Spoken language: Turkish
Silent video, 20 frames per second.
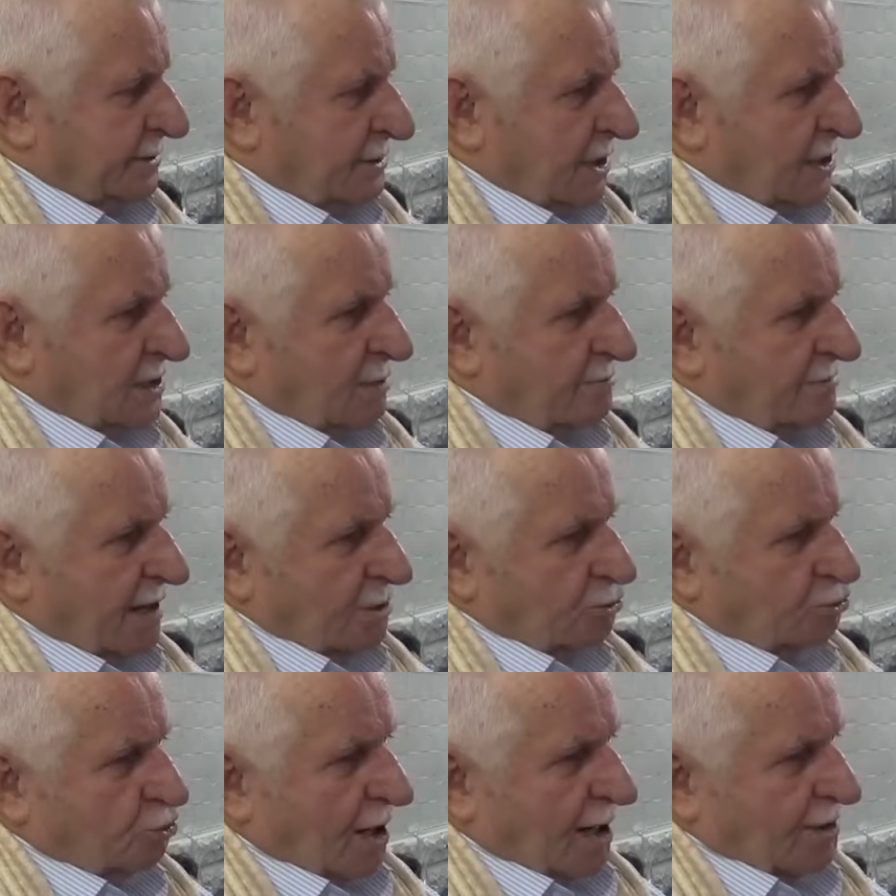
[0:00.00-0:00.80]
Dedim
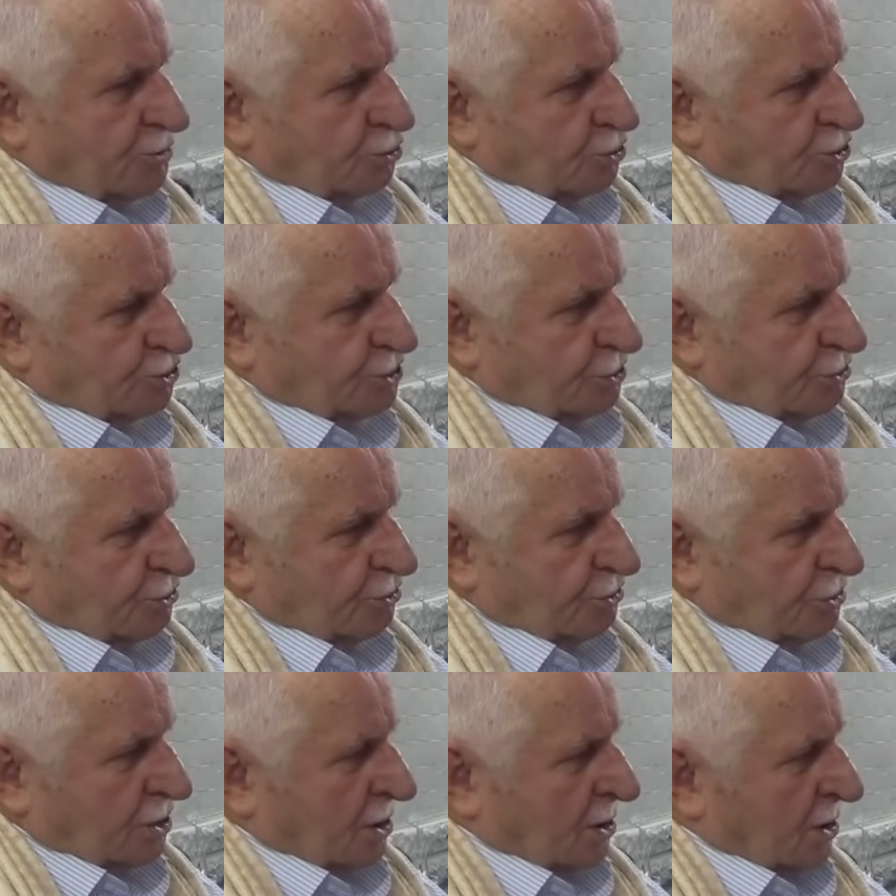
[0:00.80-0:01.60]
ben Turan
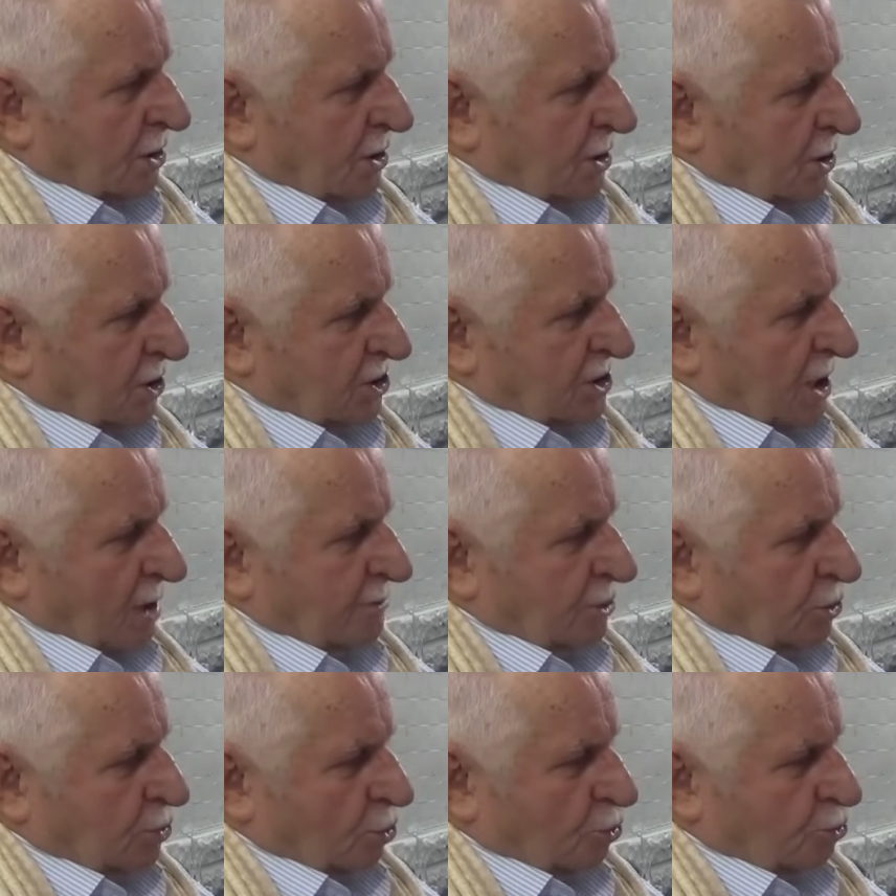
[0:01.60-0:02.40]
Dursun'un
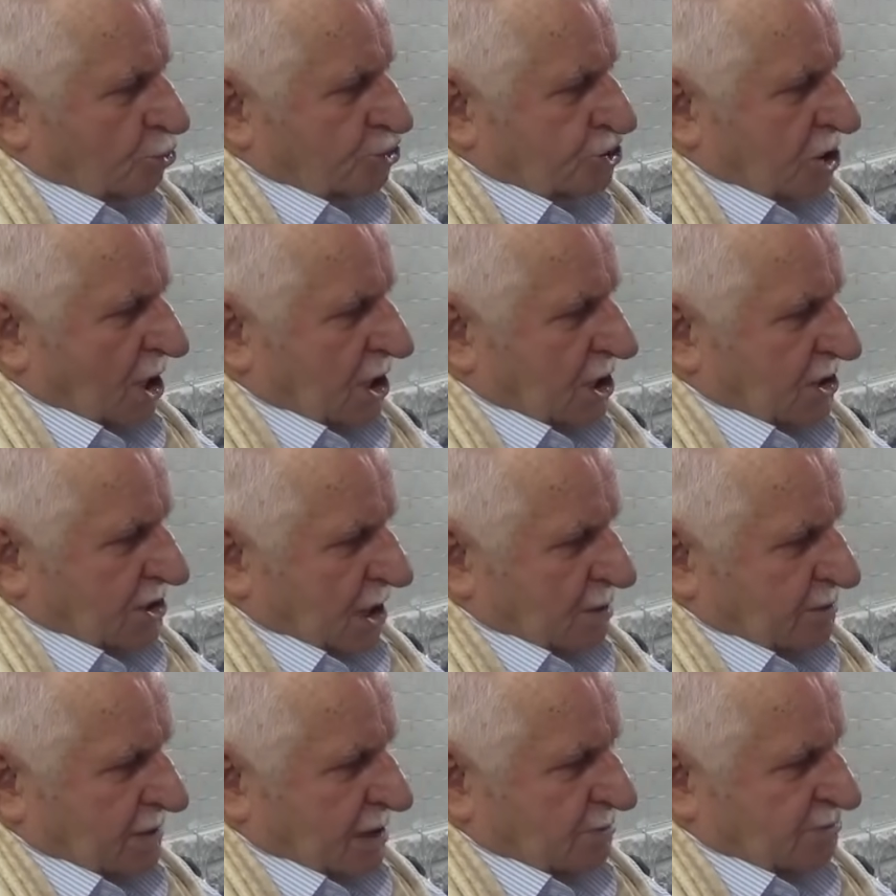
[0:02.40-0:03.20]
kitabını okuyacak
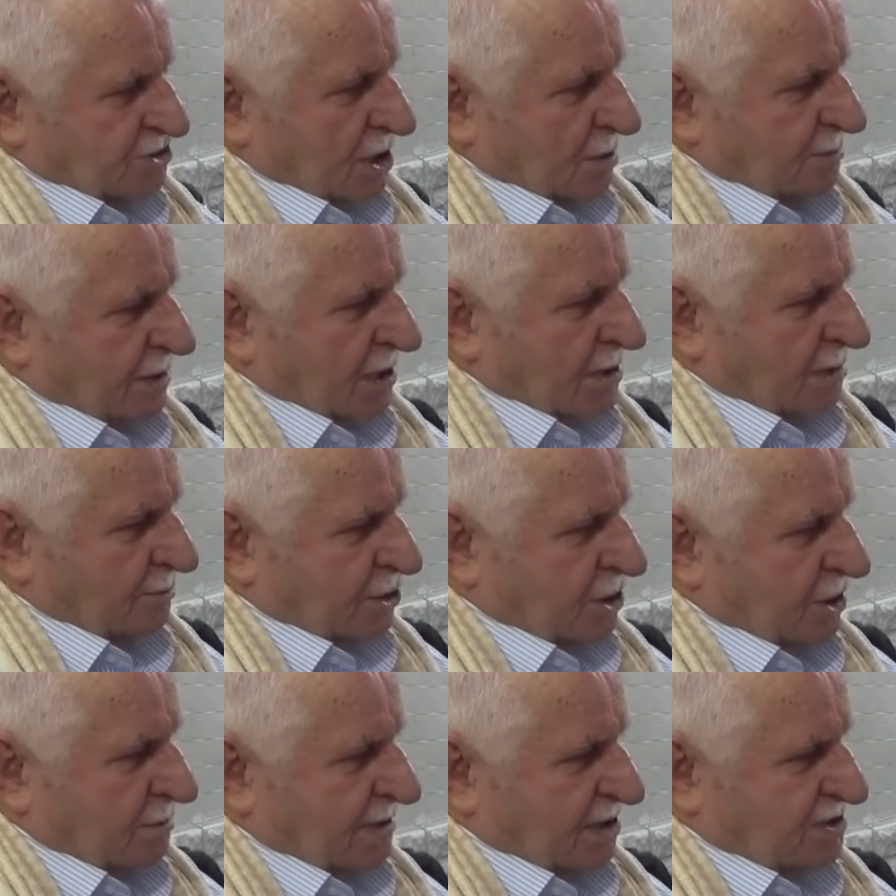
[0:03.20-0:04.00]
kadar benim zamanım
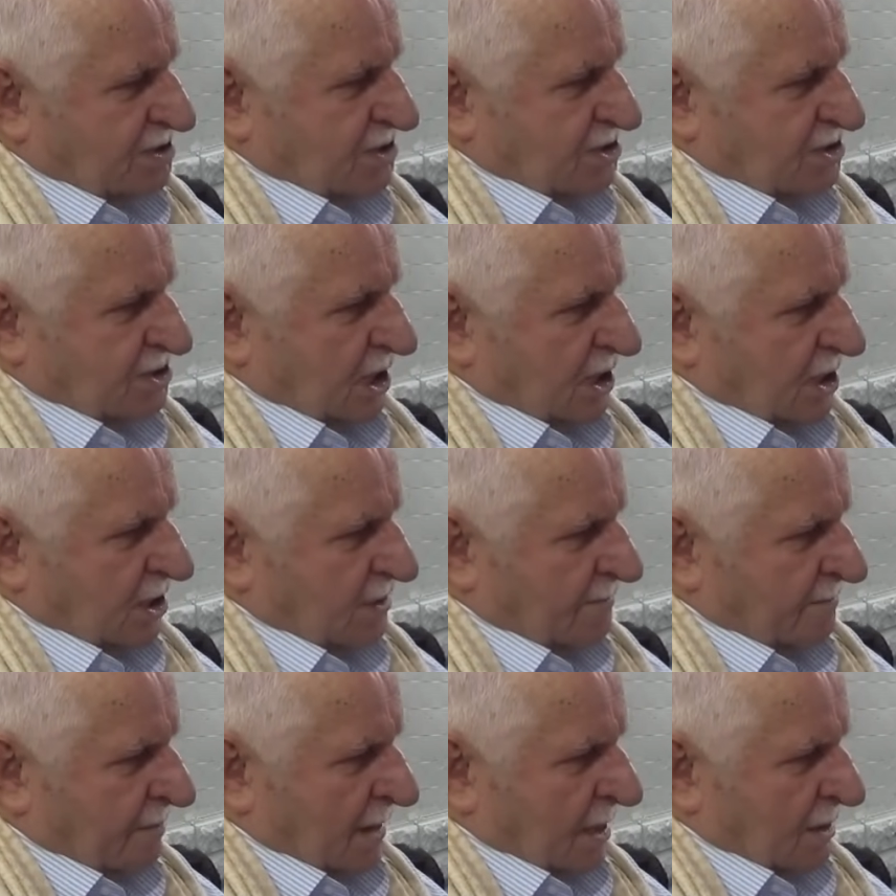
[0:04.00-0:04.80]
kıymetsiz
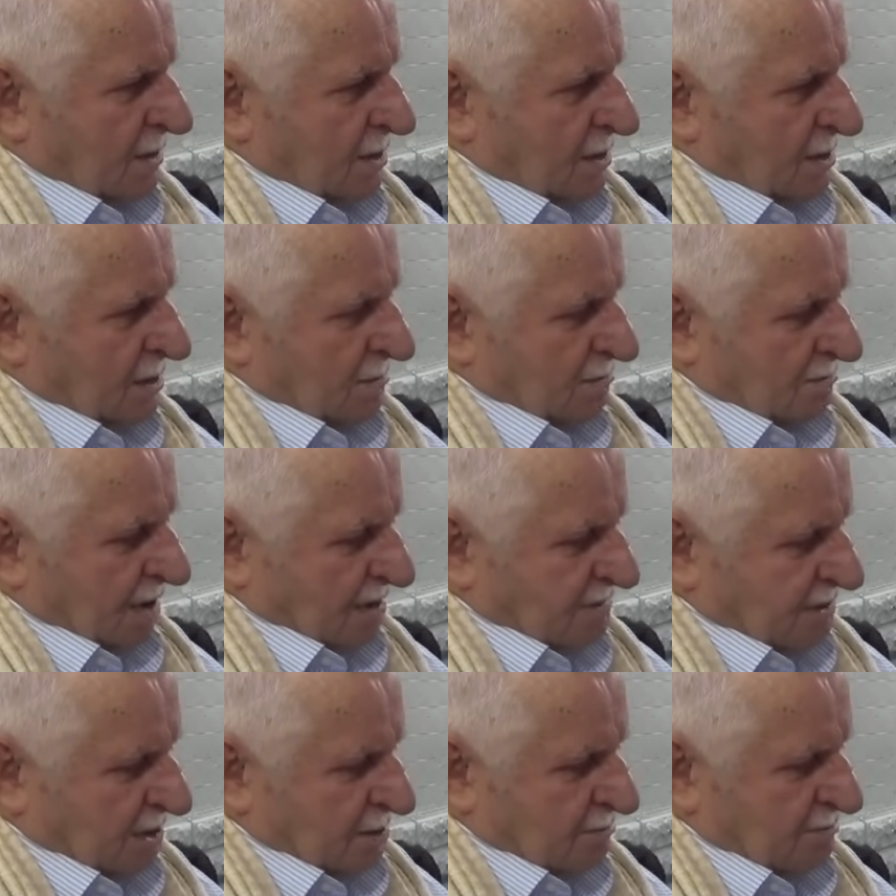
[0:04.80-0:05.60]
değil.
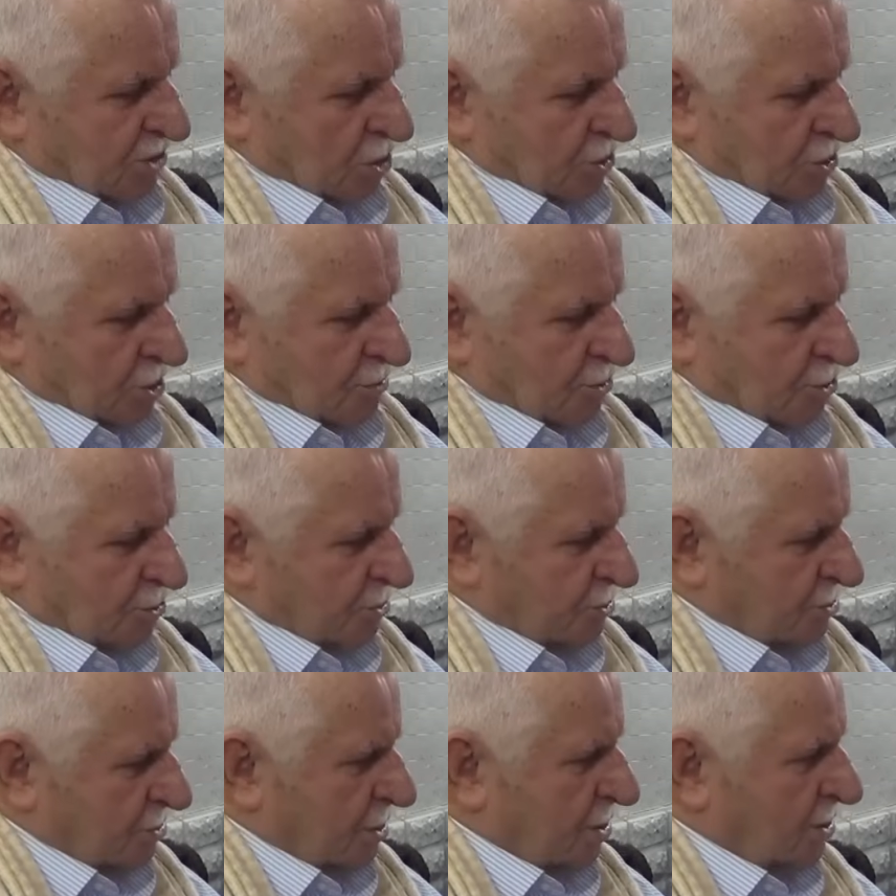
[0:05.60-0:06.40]
Ben dedim biliyorum onu.
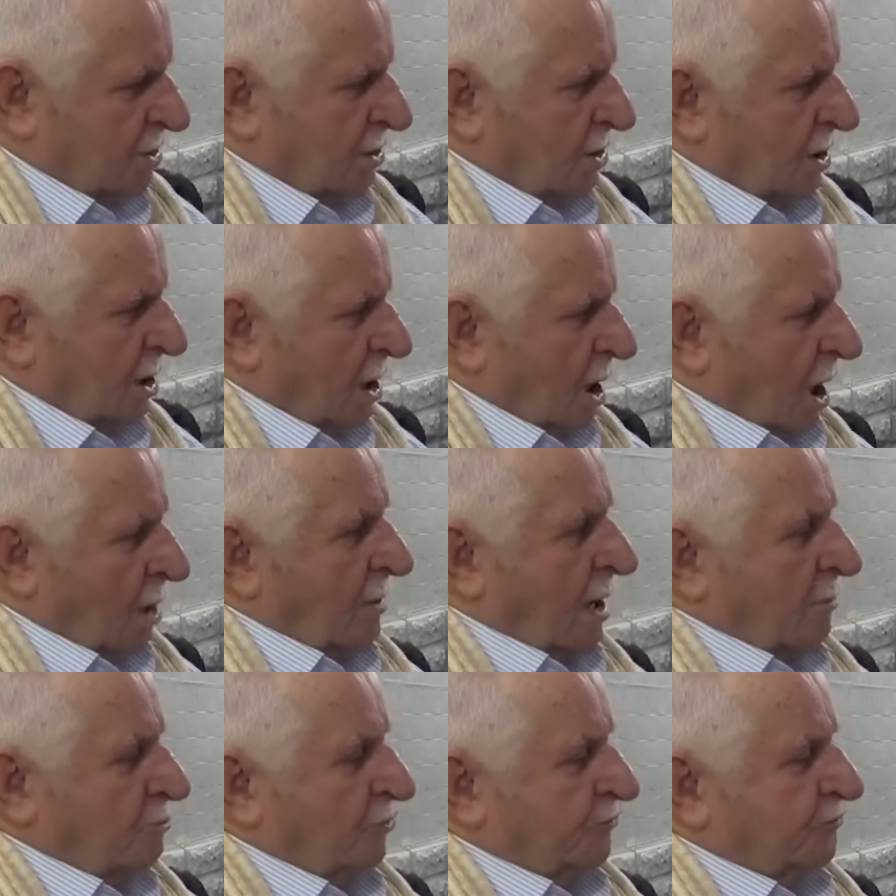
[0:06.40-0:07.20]

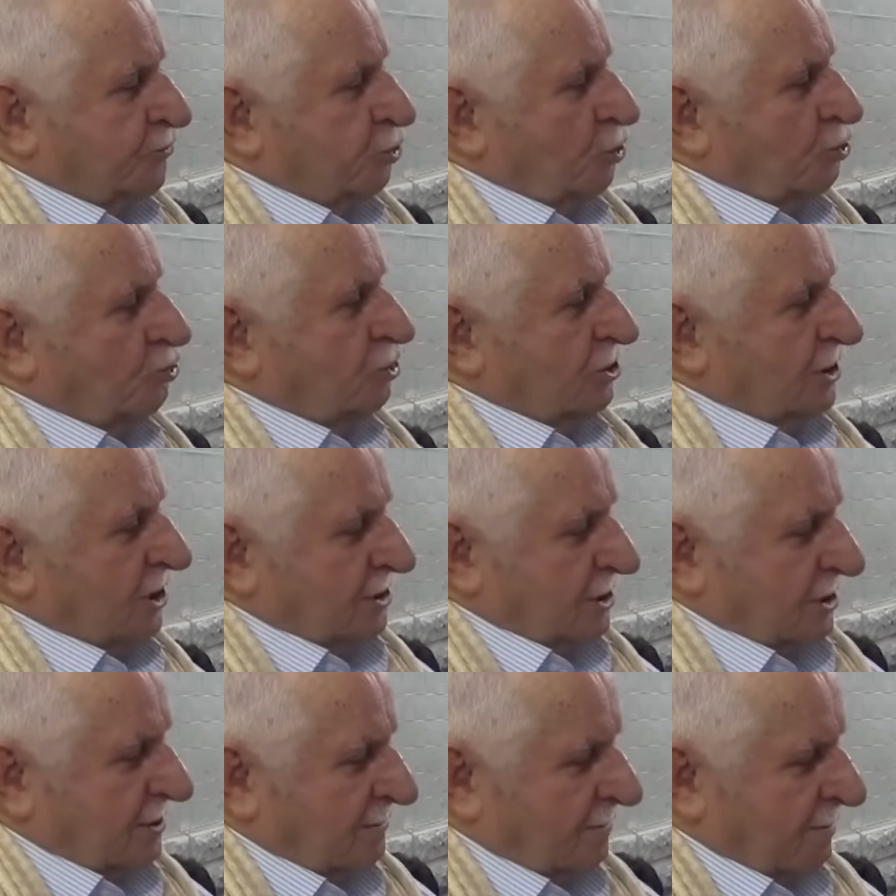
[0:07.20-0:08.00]
Ama müftüydü
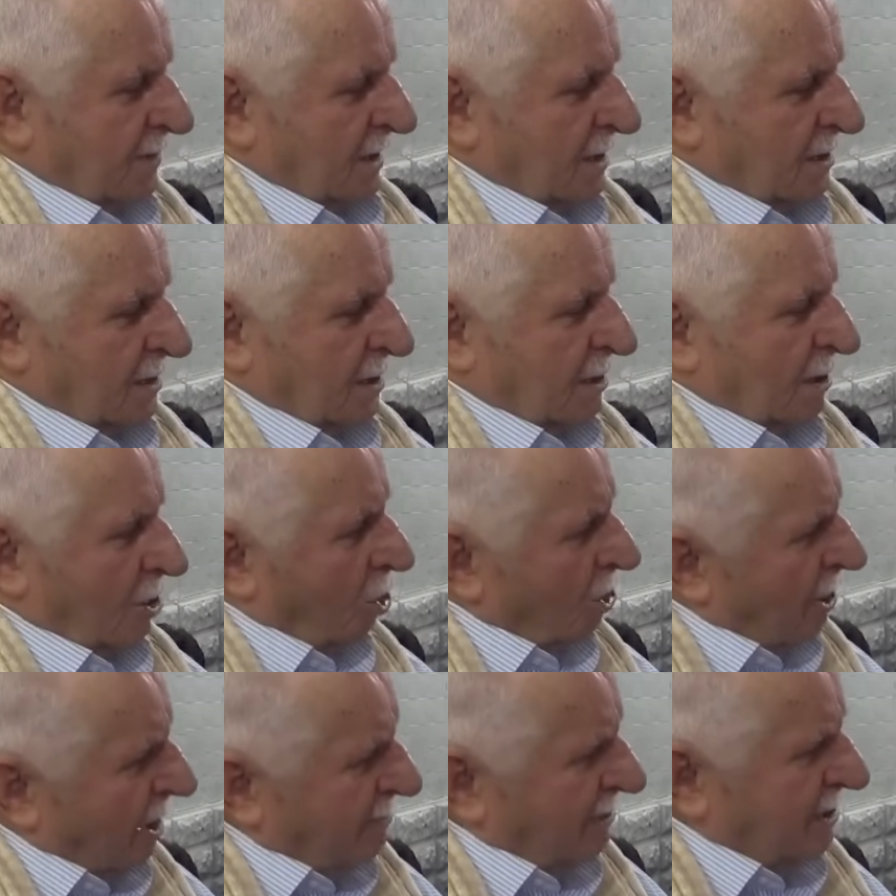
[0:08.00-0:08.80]
dedi.
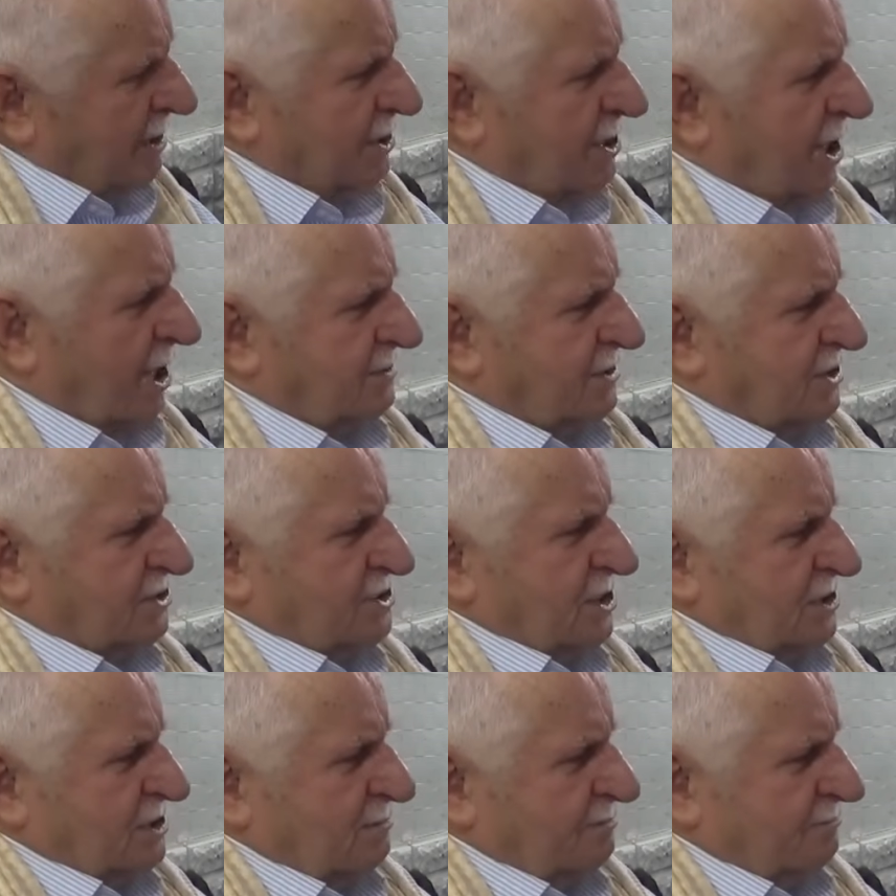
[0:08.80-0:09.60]
Olabilir
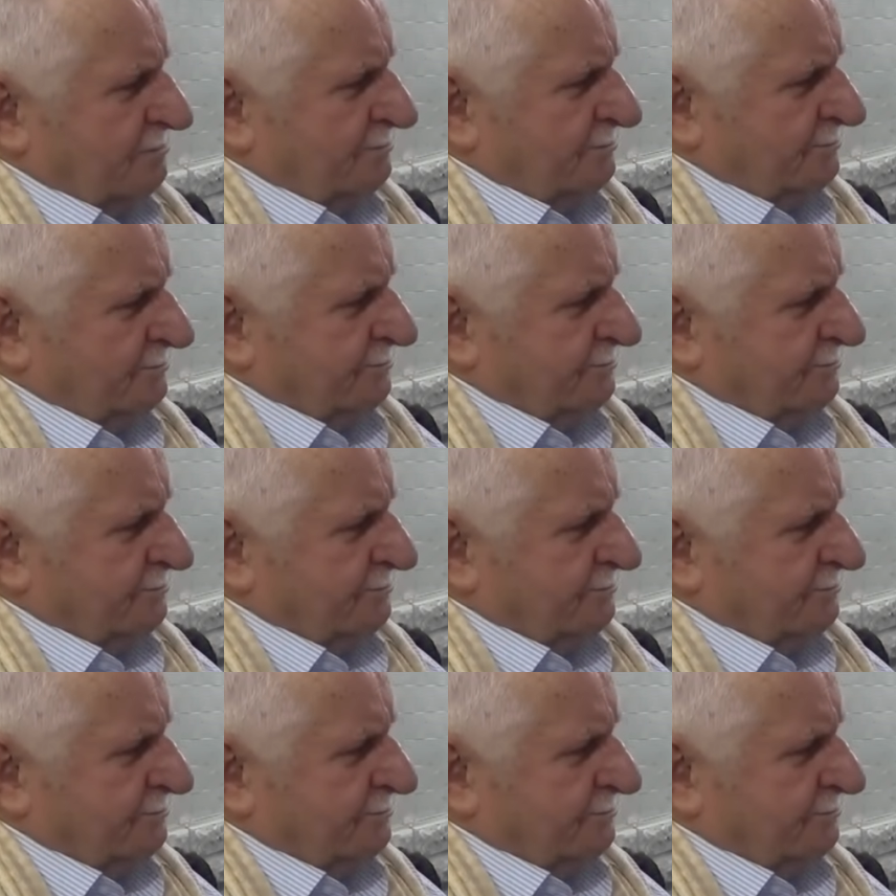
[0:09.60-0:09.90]
kardeş dedim.